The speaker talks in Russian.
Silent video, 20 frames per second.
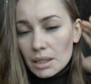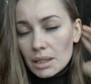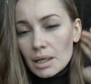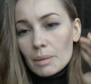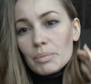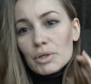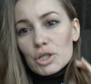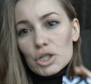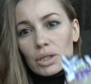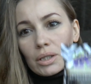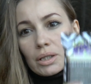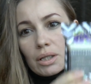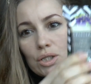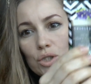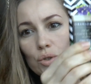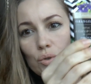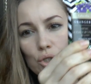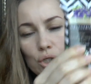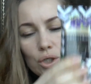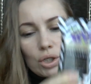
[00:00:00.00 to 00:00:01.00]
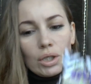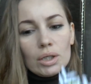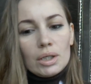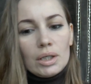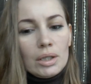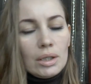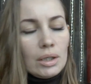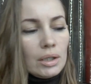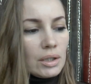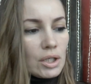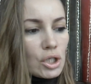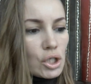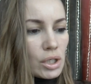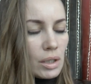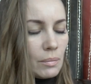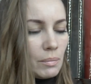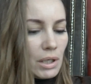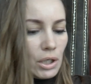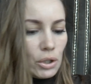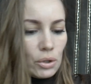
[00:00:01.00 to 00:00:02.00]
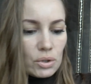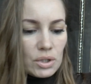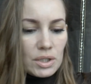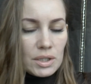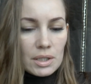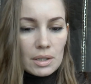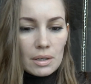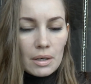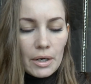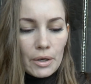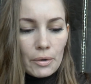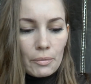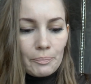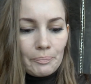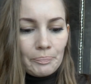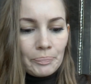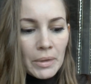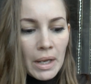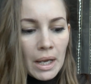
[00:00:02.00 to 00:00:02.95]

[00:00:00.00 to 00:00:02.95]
Я обычно носочки и нижнее белье стираю.